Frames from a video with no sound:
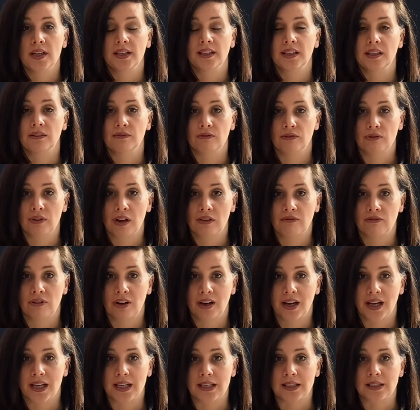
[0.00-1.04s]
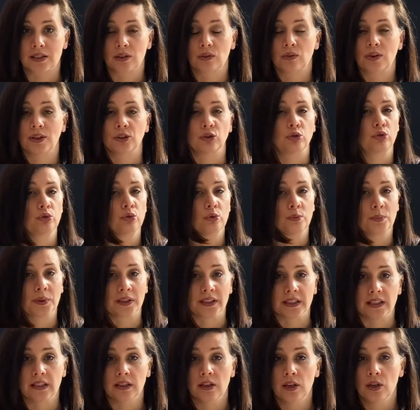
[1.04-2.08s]
qui veut avoir raison à tout
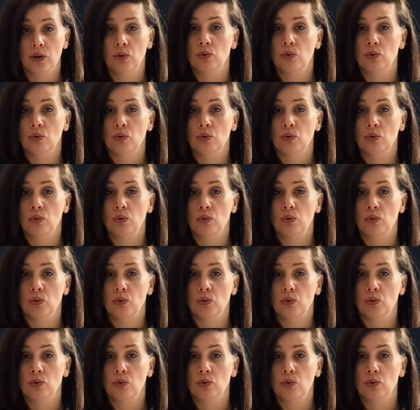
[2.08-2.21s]
prix